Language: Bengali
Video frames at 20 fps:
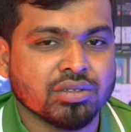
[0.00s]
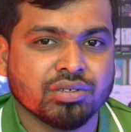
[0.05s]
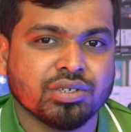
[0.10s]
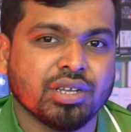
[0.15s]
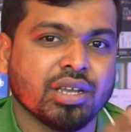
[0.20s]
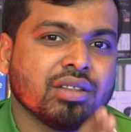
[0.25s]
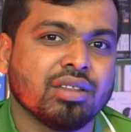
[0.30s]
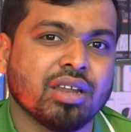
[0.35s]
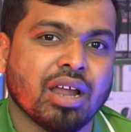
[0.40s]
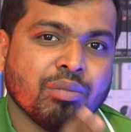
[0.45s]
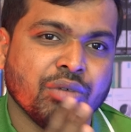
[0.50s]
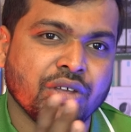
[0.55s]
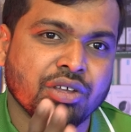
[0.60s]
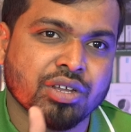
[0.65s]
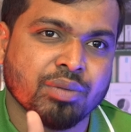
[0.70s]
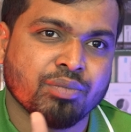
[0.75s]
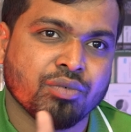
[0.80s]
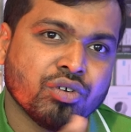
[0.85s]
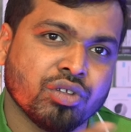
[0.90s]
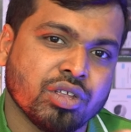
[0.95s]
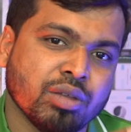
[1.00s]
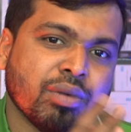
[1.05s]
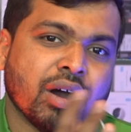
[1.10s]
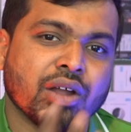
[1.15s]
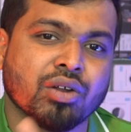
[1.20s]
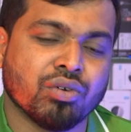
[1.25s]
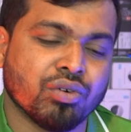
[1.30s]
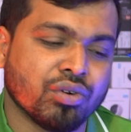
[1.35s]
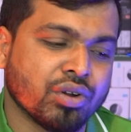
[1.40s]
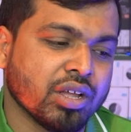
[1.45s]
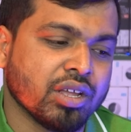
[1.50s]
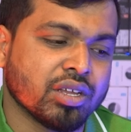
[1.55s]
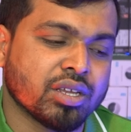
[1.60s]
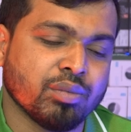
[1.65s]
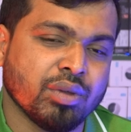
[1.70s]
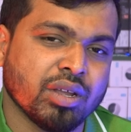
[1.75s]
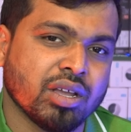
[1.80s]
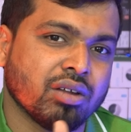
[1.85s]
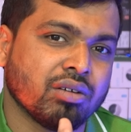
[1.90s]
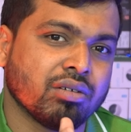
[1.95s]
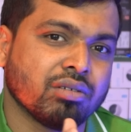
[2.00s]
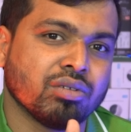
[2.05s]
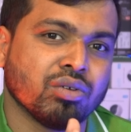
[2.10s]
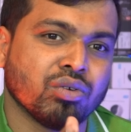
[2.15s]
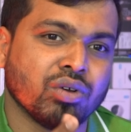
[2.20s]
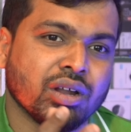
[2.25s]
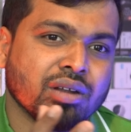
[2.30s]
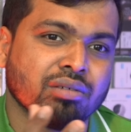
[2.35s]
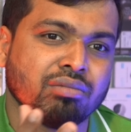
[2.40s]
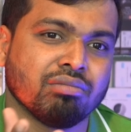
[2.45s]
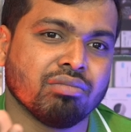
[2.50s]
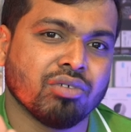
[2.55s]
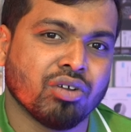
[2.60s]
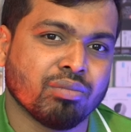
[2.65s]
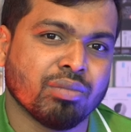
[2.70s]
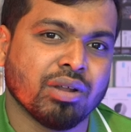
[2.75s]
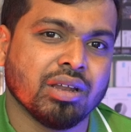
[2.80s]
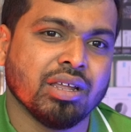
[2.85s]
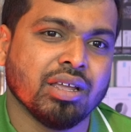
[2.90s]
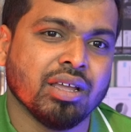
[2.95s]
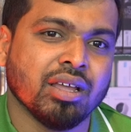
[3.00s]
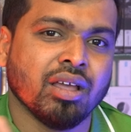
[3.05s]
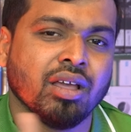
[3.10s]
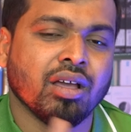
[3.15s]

সেক্ষেত্রে আমি হিসাব করেছি বারো ঘন্টা হিসাবে কারণ দোকান নর্মালি